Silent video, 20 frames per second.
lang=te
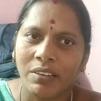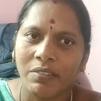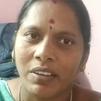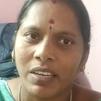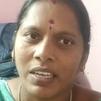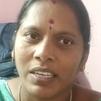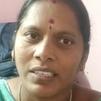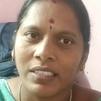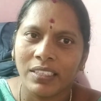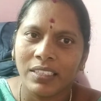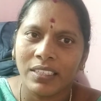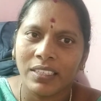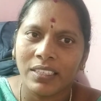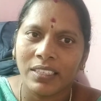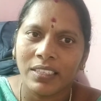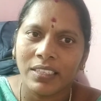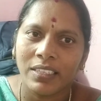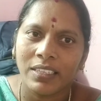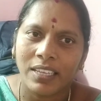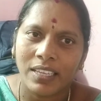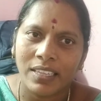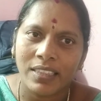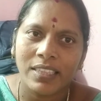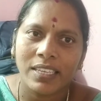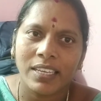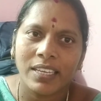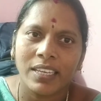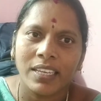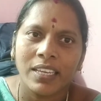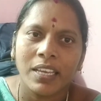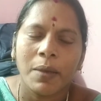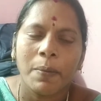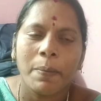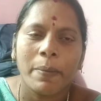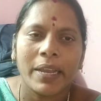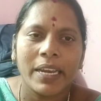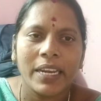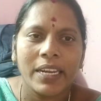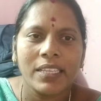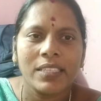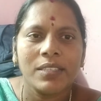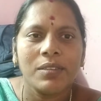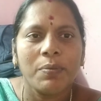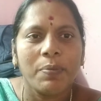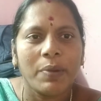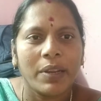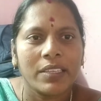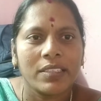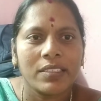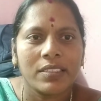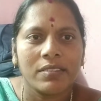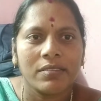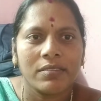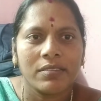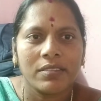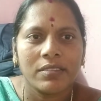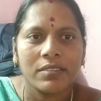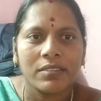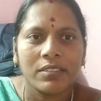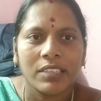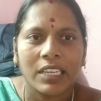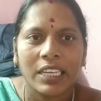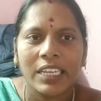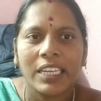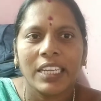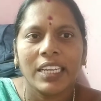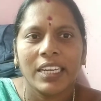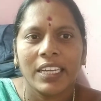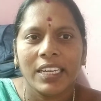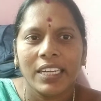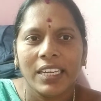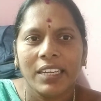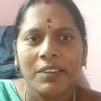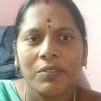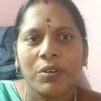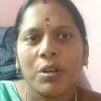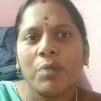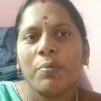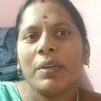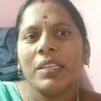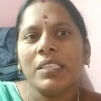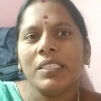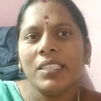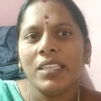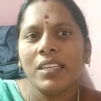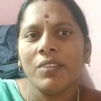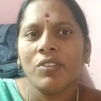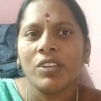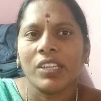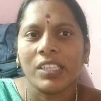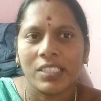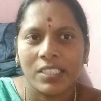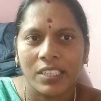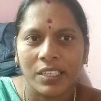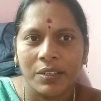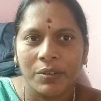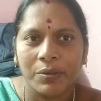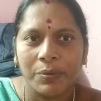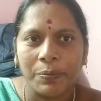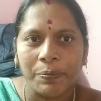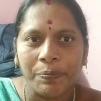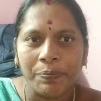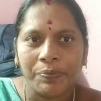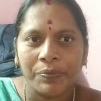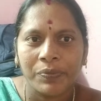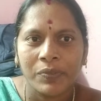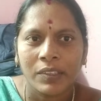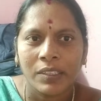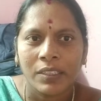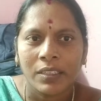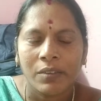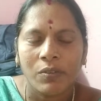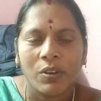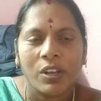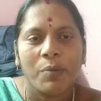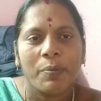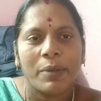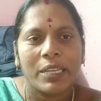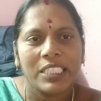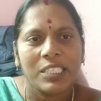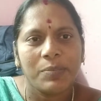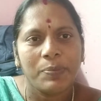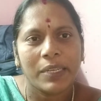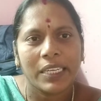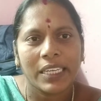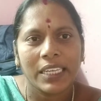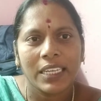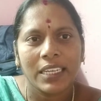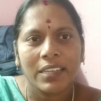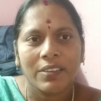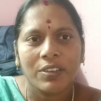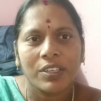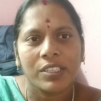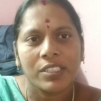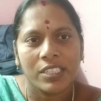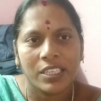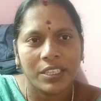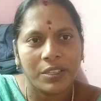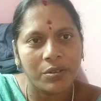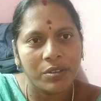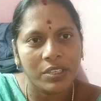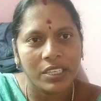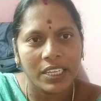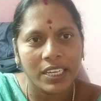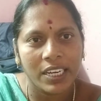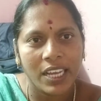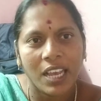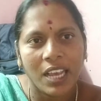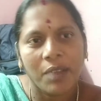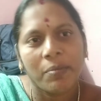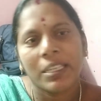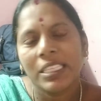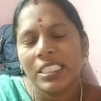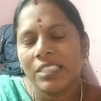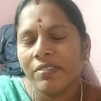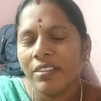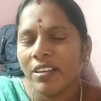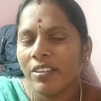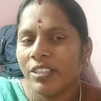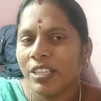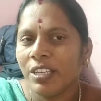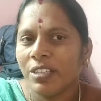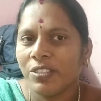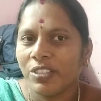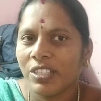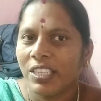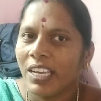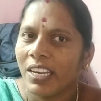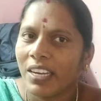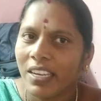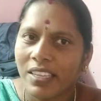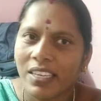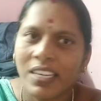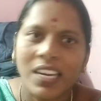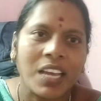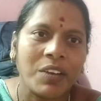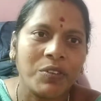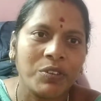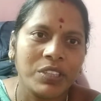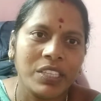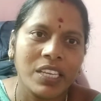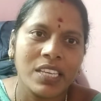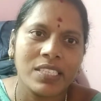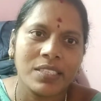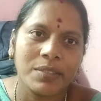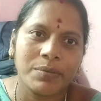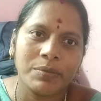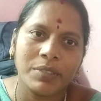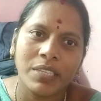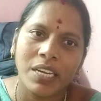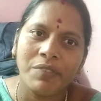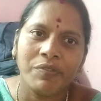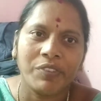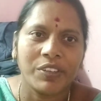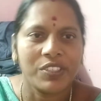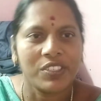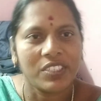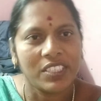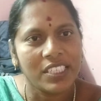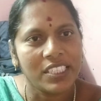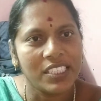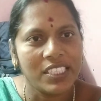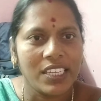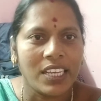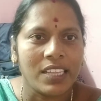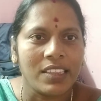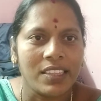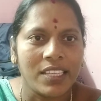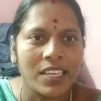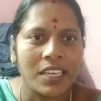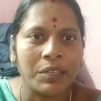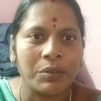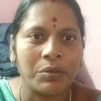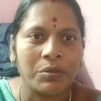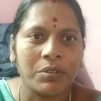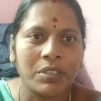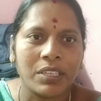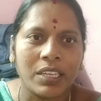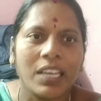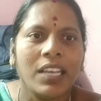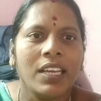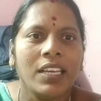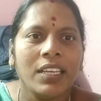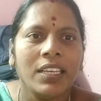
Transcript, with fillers: విలువ అంతే మైనస్ ప్లస్ అంటే ఏంటి ఒక మంచి ఒక చెడు ఒక మంచి పక్కన ఒక చెడు ఉంటేనే ఆ మంచి విలువ తెలుస్తుంది అనేది నా ఉద్దేశం నేను ఫస్ట్ నుంచి అంతే అనుకుంటా